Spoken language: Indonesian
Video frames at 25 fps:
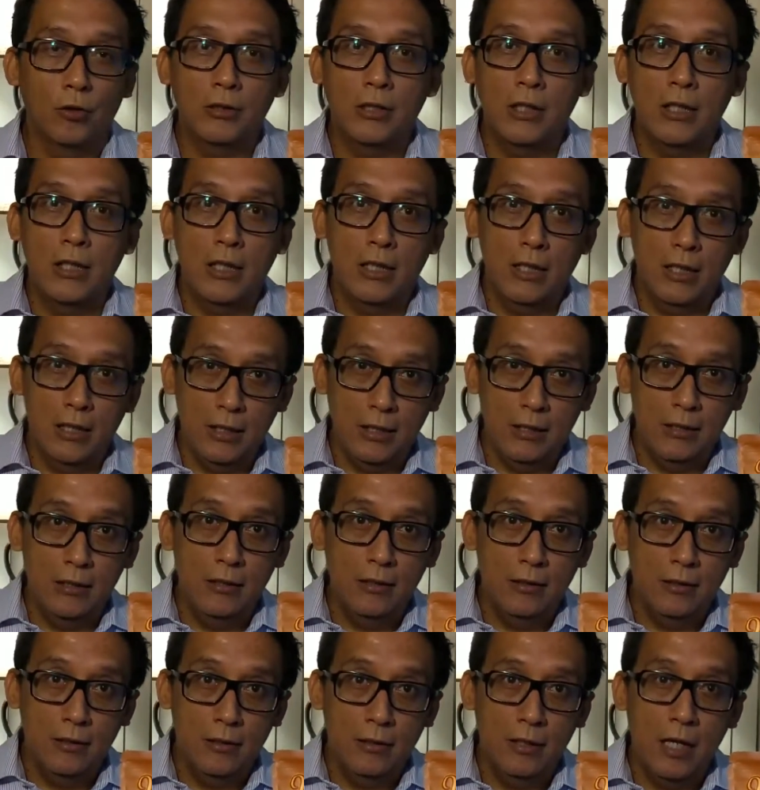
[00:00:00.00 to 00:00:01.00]
Seperti
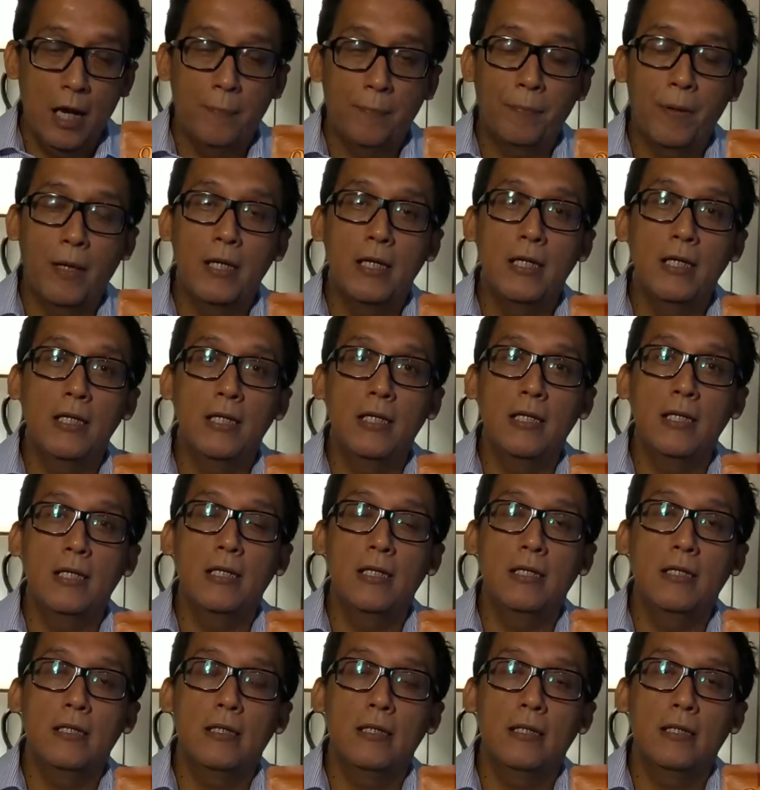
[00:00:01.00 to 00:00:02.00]
gape
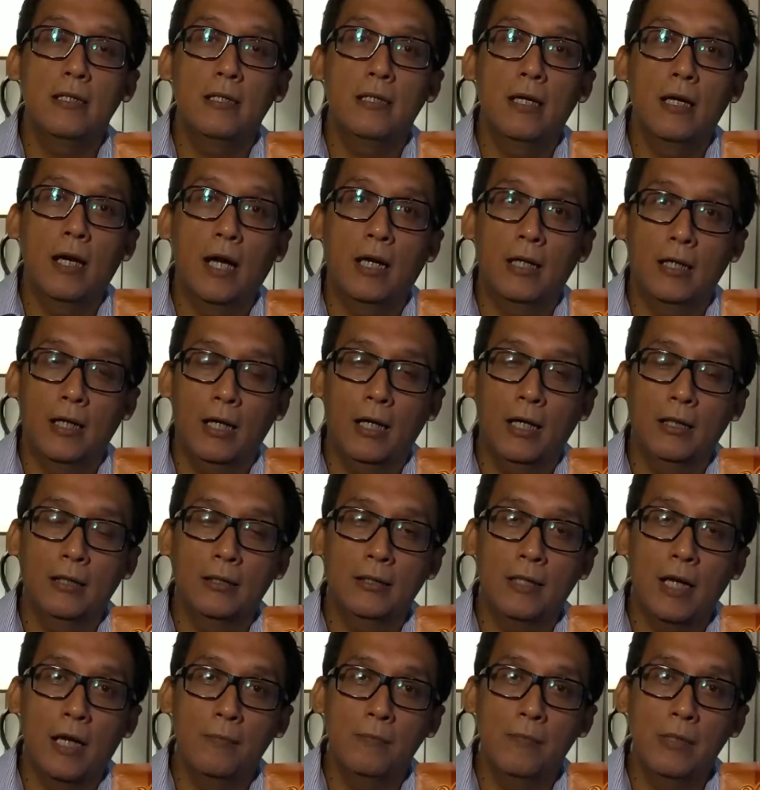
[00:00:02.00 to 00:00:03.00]
ini akan
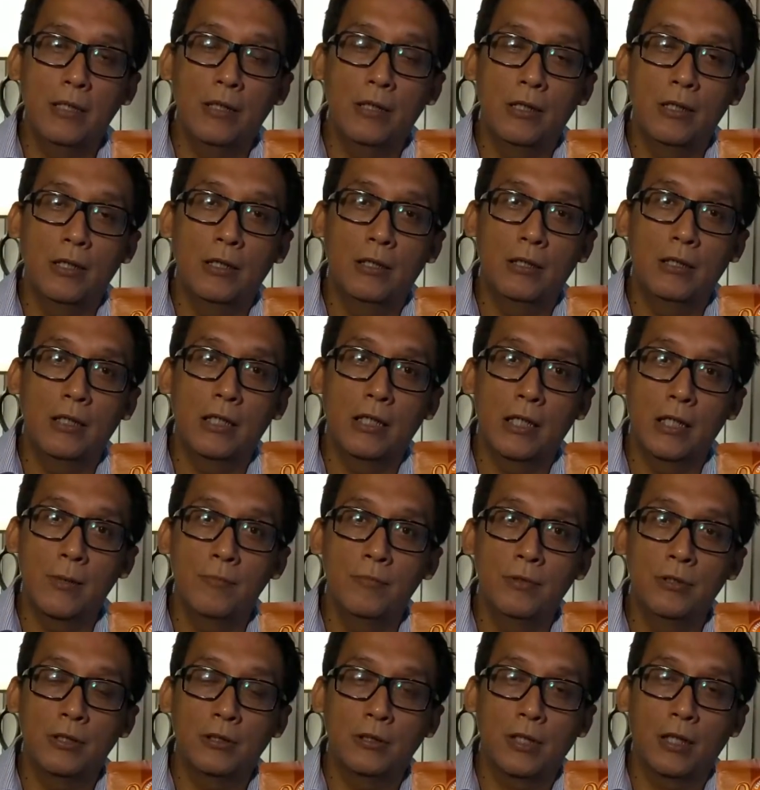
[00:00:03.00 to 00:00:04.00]
kami
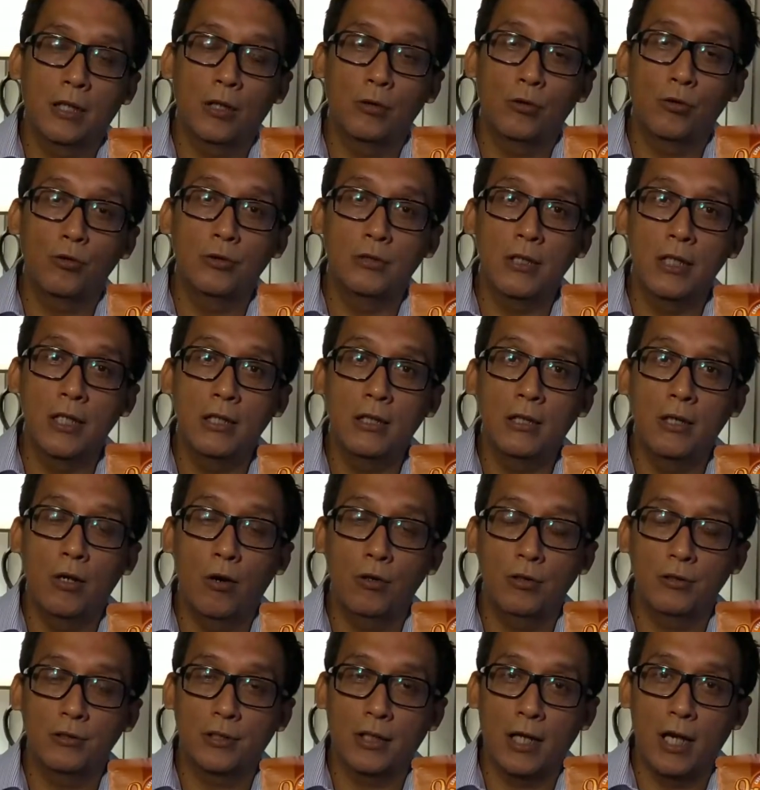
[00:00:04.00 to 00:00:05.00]
kirim secara rutin ke
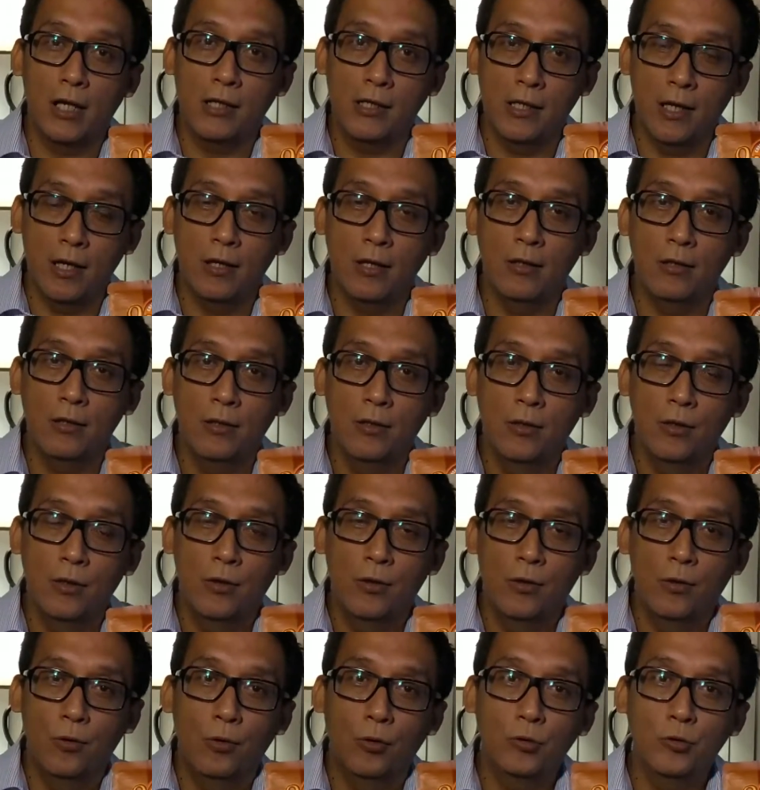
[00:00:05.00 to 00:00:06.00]
Australia
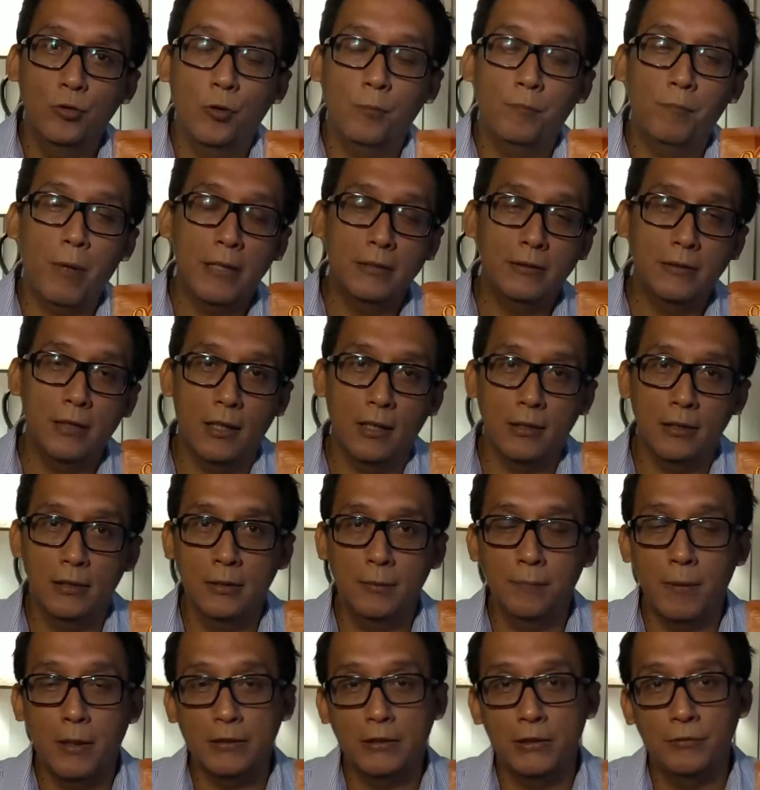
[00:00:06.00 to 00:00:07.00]
untuk pasar di
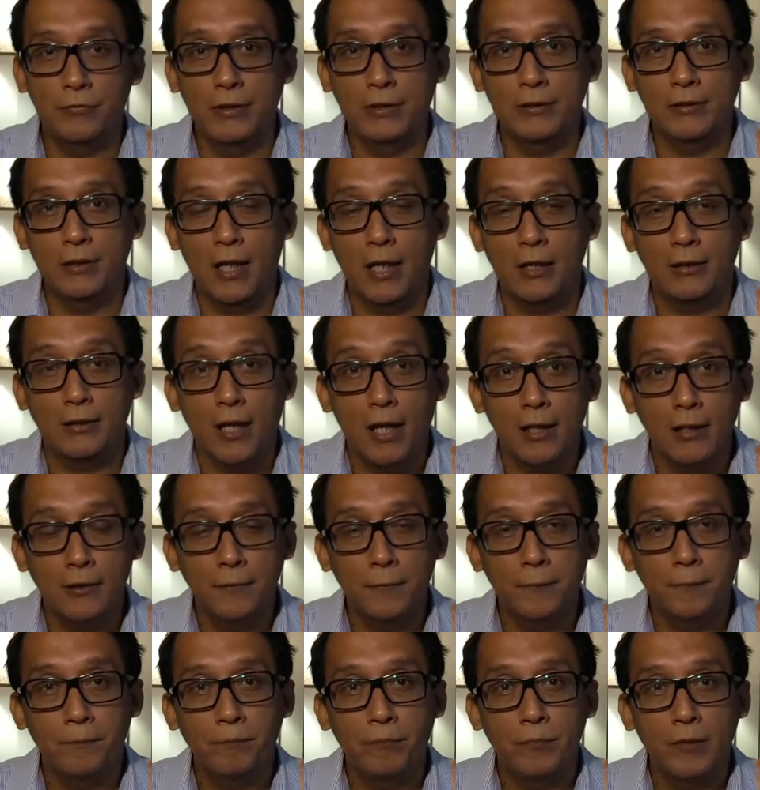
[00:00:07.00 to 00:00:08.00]
Pasifik Selatan.
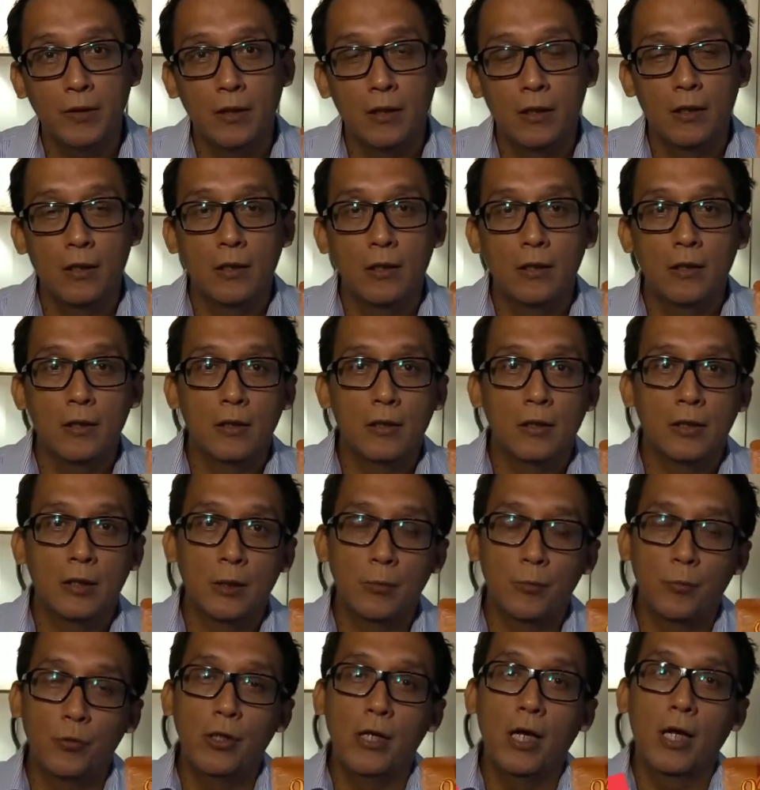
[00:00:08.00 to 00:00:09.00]

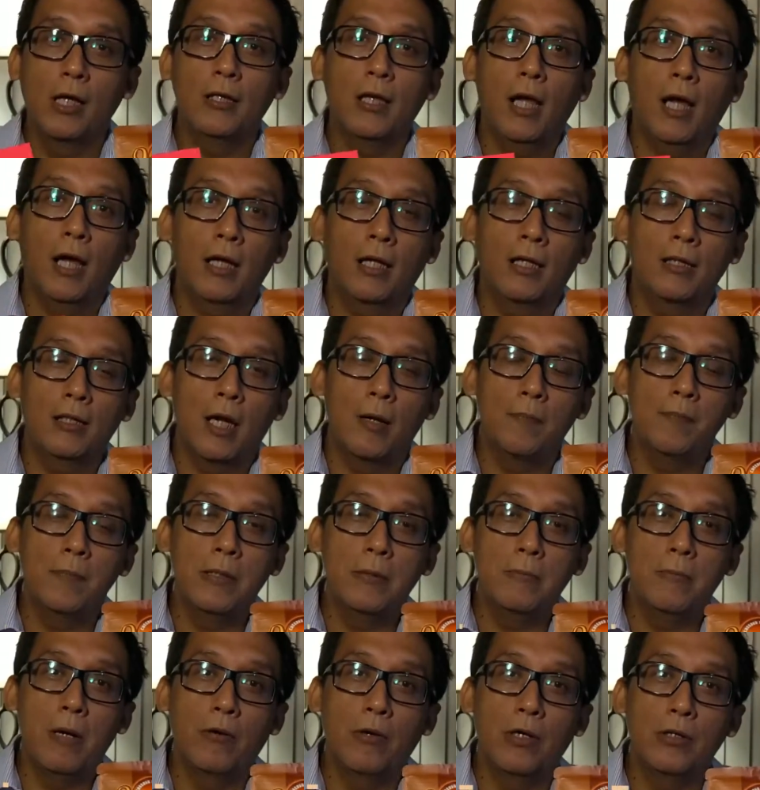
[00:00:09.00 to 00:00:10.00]
Kemudian akan
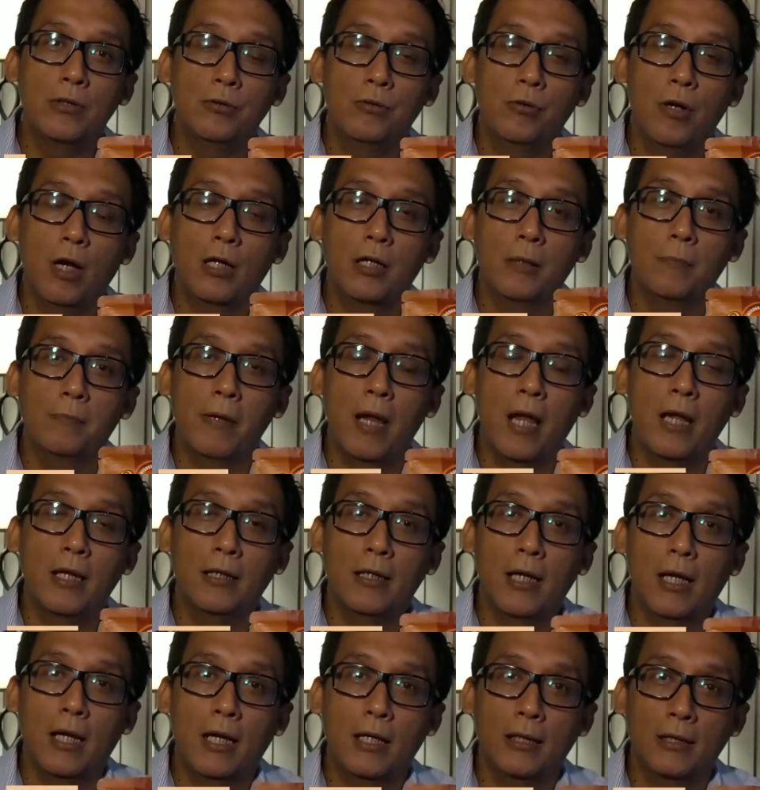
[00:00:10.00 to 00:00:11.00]
kami bawa juga ke
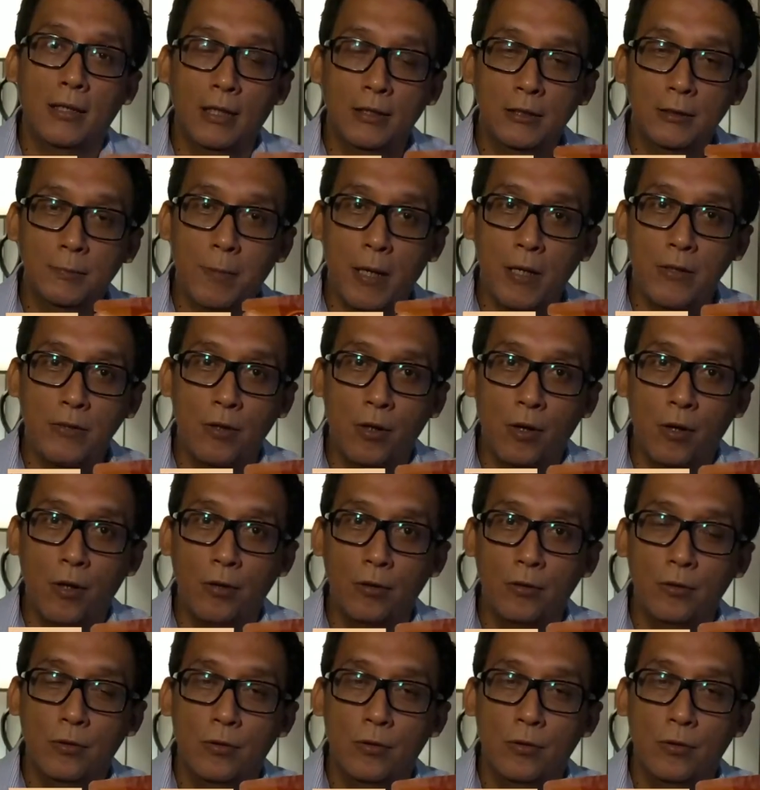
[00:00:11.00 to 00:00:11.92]
Belanda dan Spanyol